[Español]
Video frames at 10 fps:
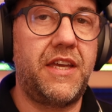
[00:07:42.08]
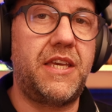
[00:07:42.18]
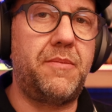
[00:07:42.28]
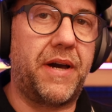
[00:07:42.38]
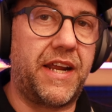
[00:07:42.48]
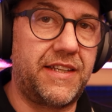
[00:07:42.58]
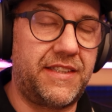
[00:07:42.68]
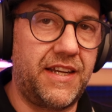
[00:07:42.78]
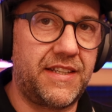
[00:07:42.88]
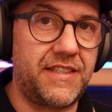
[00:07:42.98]
Y para que
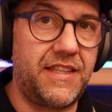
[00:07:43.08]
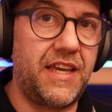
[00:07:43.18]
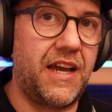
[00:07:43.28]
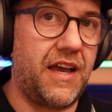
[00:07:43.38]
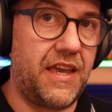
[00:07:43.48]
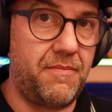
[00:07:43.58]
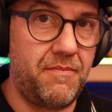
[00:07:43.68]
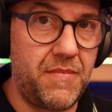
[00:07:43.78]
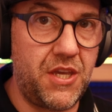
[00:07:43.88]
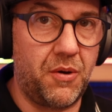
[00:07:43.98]
tengas idea,
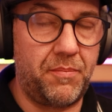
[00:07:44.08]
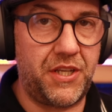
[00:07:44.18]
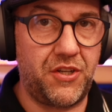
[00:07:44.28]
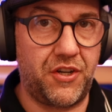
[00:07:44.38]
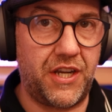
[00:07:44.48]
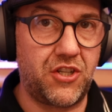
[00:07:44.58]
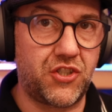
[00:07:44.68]
en mi opinión, el